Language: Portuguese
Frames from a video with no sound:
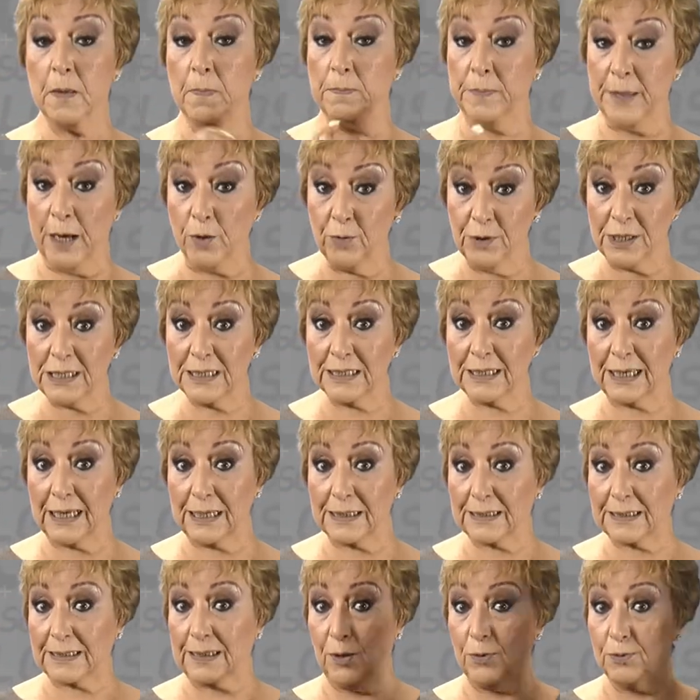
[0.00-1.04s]
Não
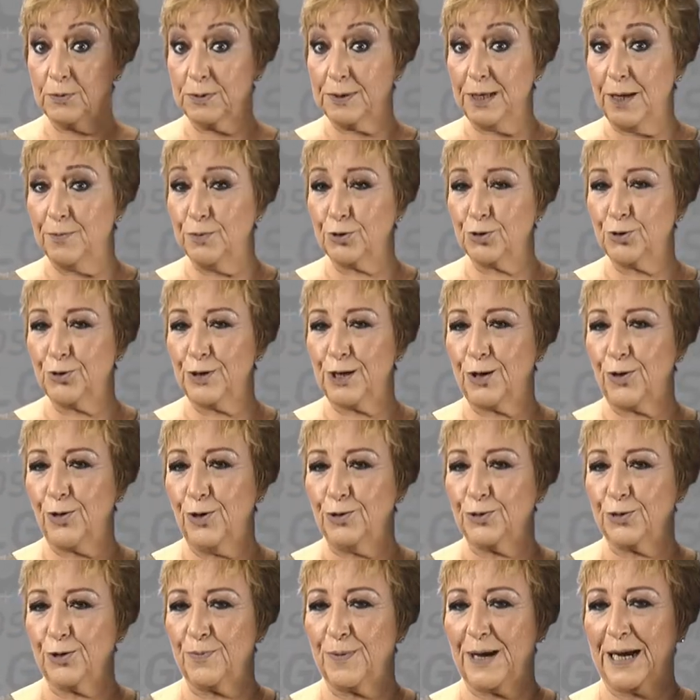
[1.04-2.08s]
esqueçam, temos um encontro